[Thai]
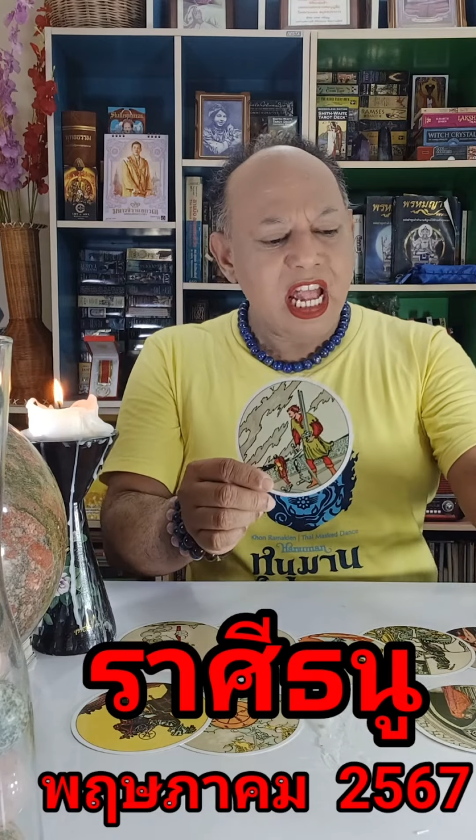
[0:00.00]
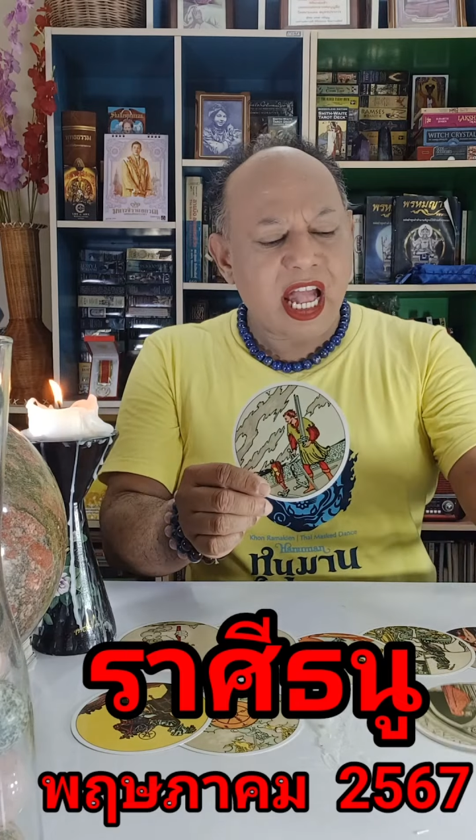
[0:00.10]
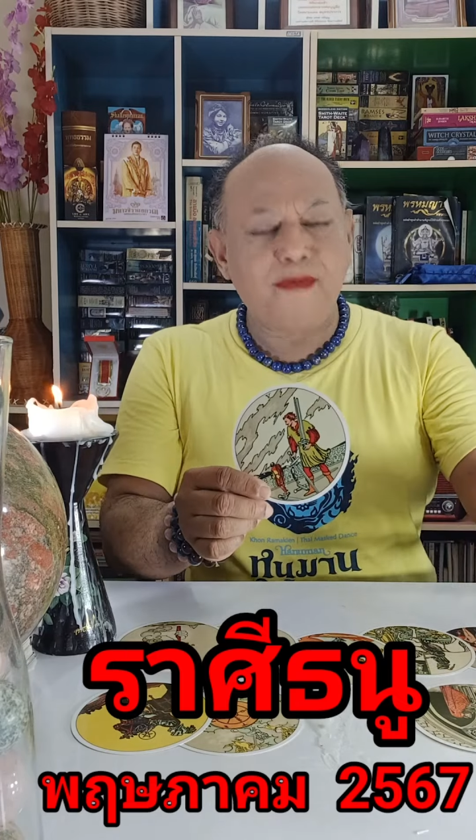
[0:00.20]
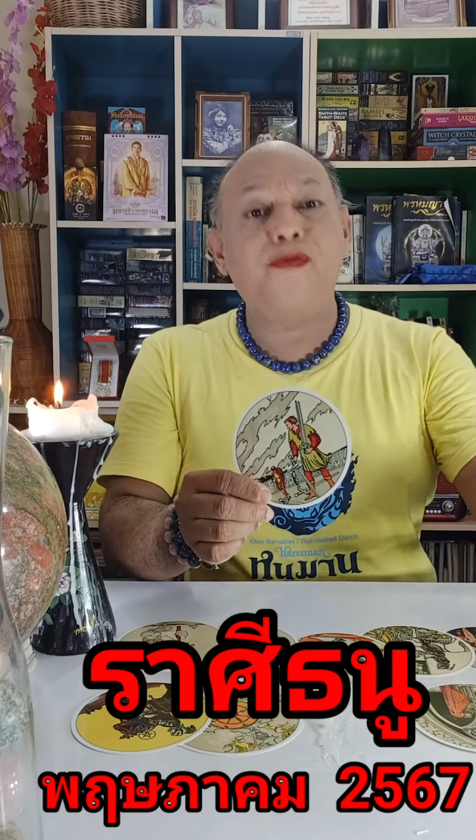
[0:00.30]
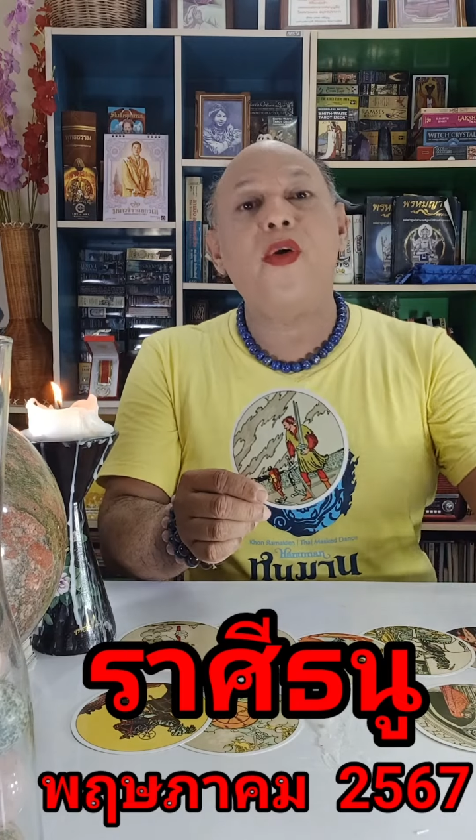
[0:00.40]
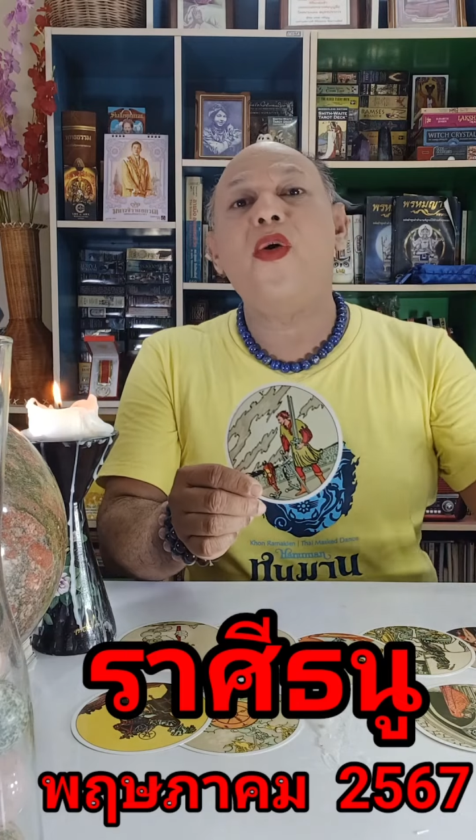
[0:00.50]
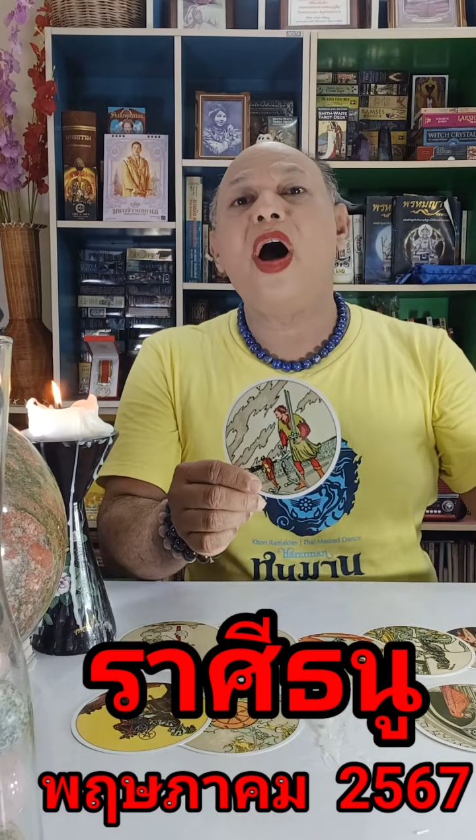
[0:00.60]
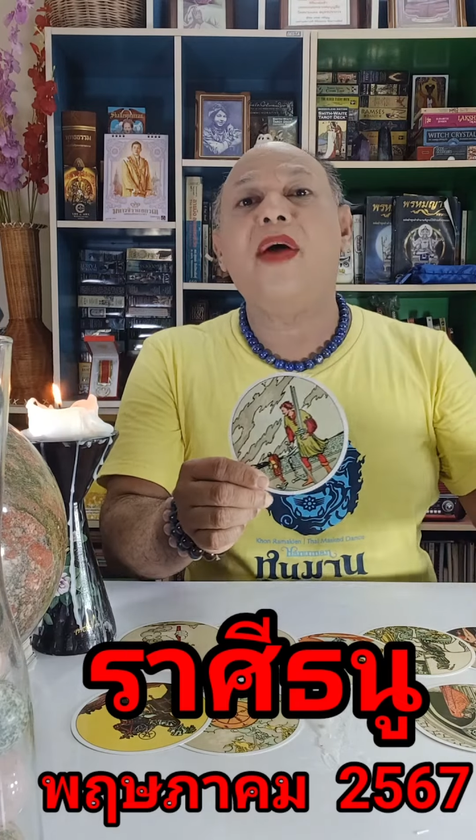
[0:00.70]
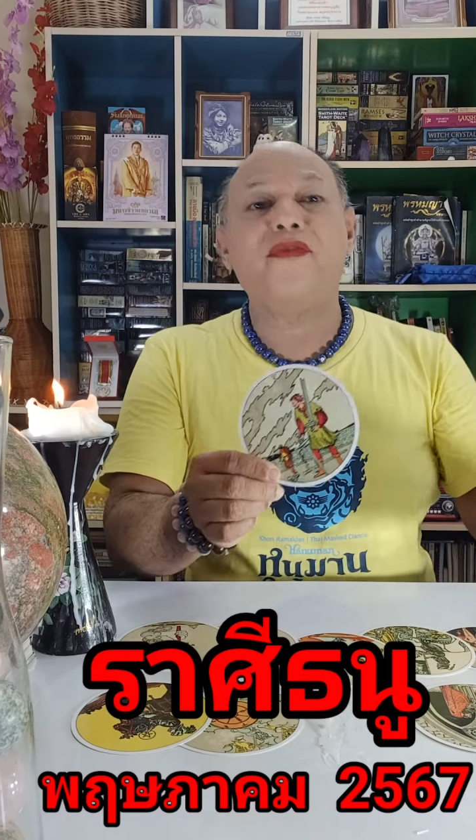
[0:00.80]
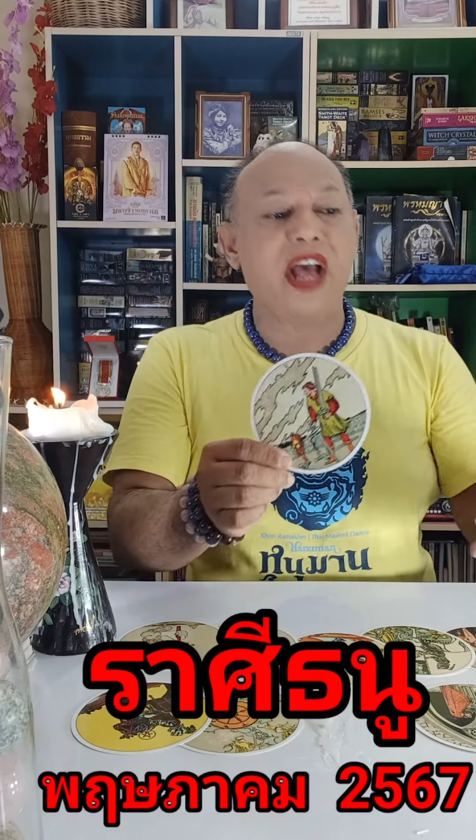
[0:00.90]
กับ four
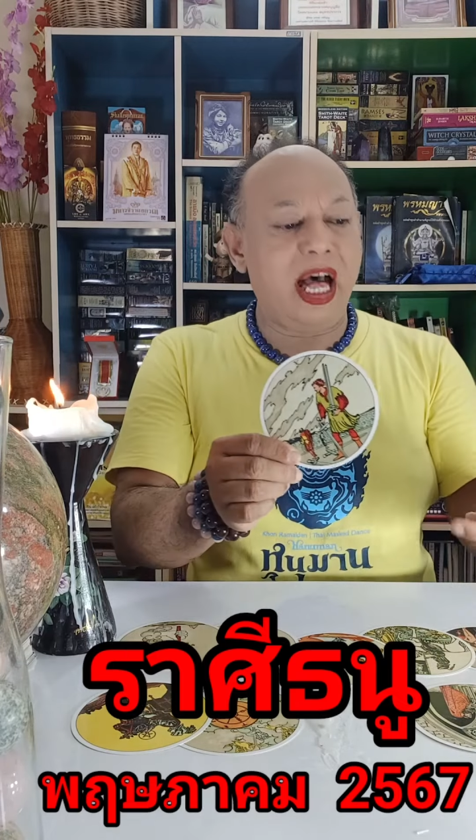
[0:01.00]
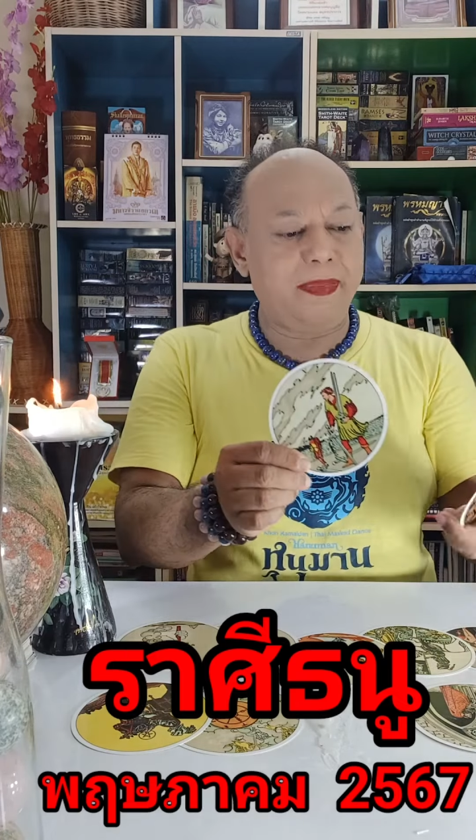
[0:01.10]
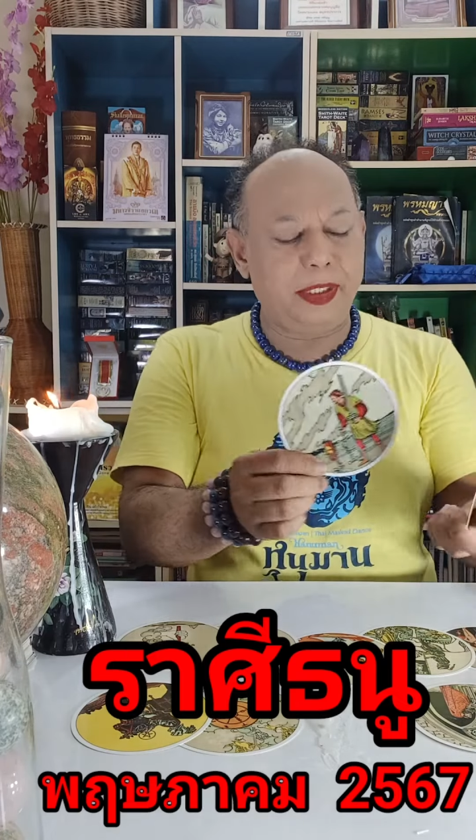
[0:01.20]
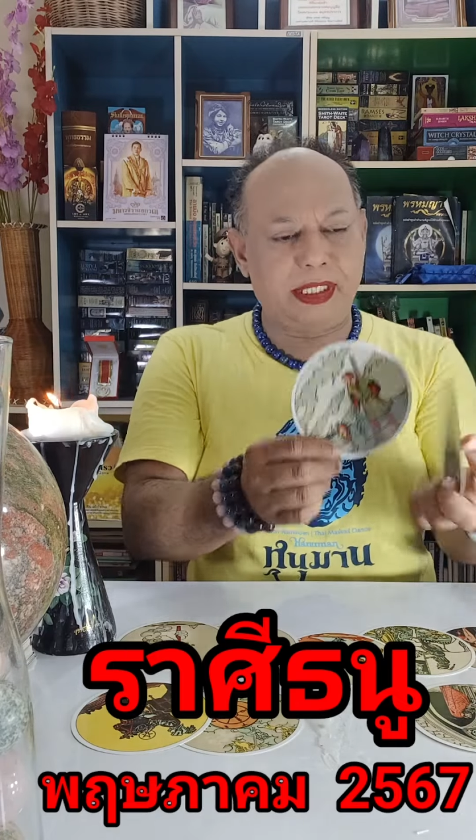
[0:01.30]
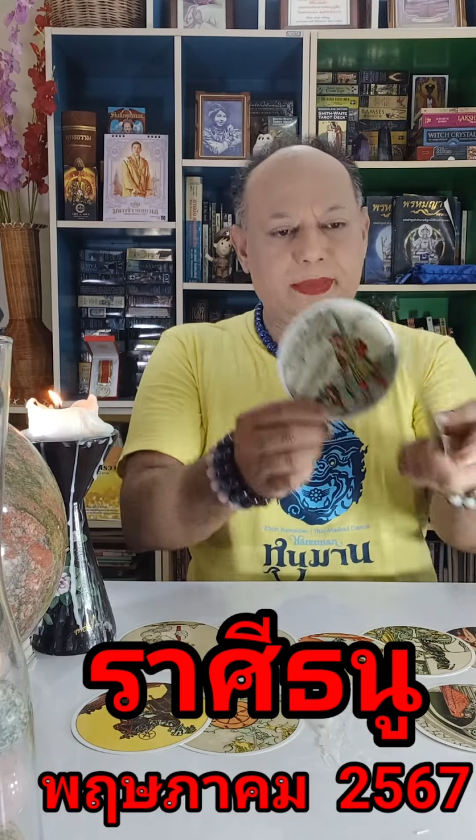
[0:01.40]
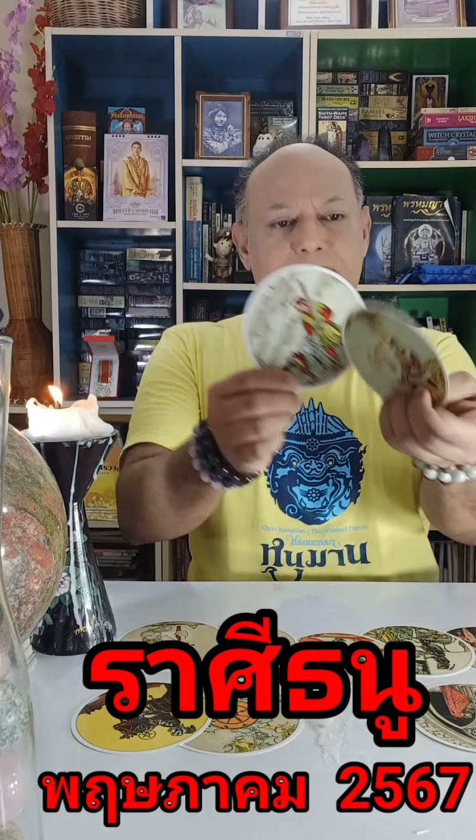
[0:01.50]
of cups